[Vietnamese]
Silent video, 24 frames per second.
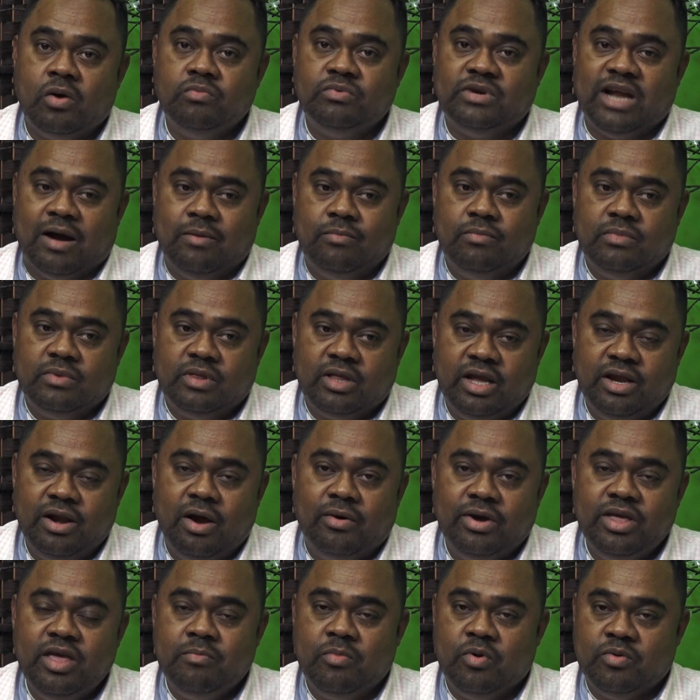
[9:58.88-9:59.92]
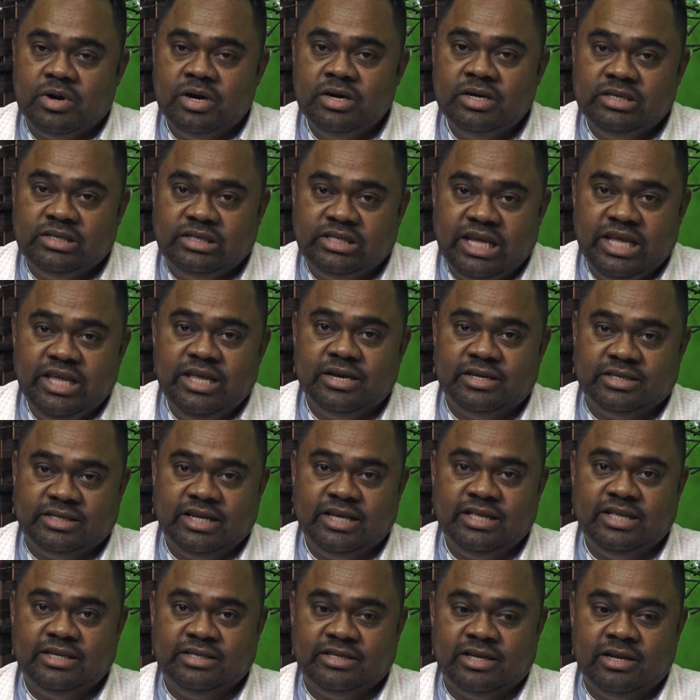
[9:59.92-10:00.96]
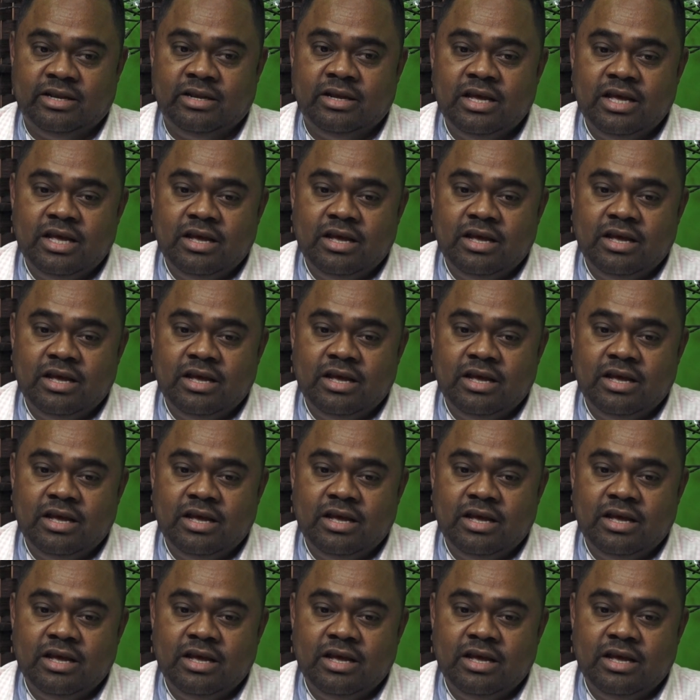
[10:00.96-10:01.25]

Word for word: tôn trọng thì đối với một người senior citizen